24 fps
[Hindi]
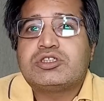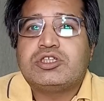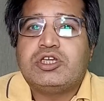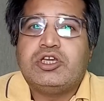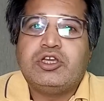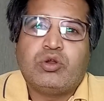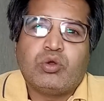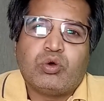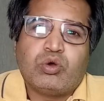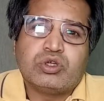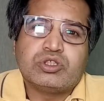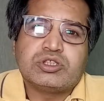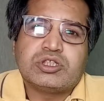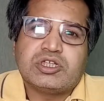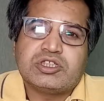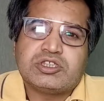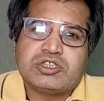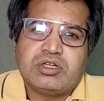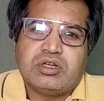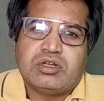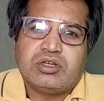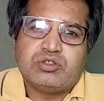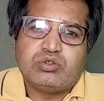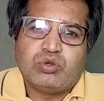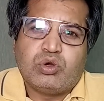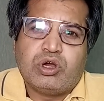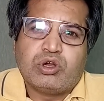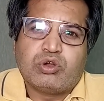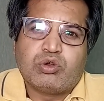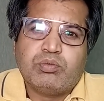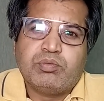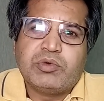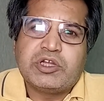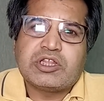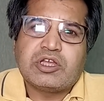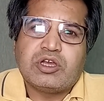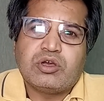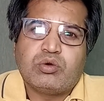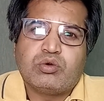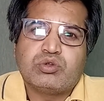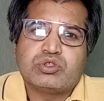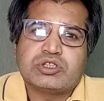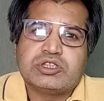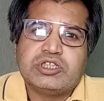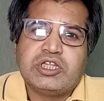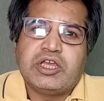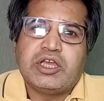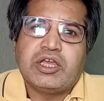ही रोज़ जो हुकूमत है
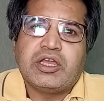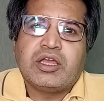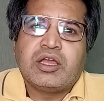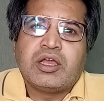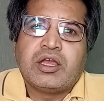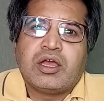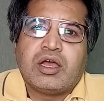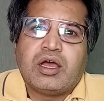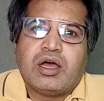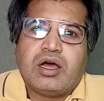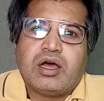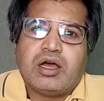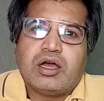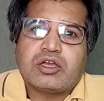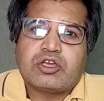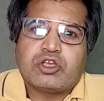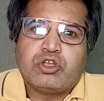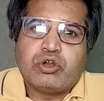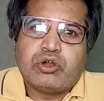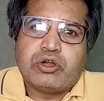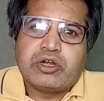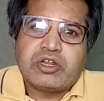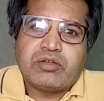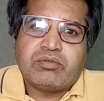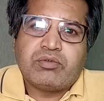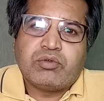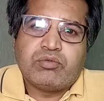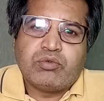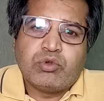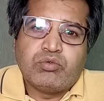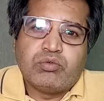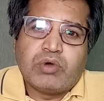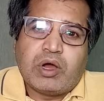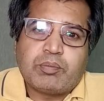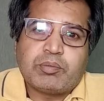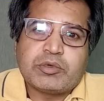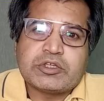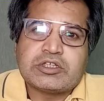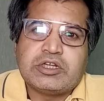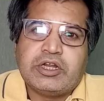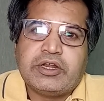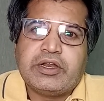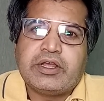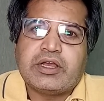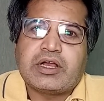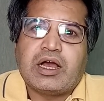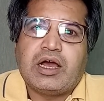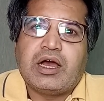उसने क्यूरेटिव रिव्यू वापस
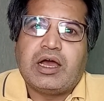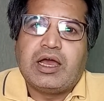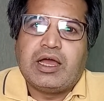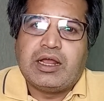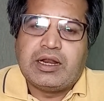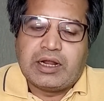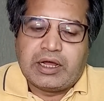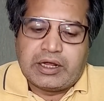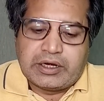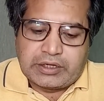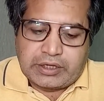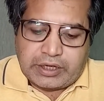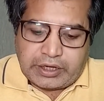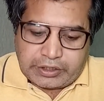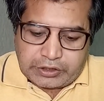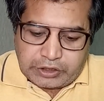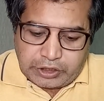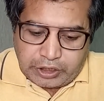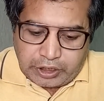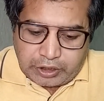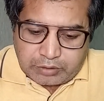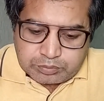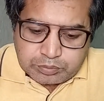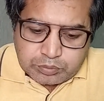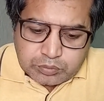लेने का ऐलान कर दिया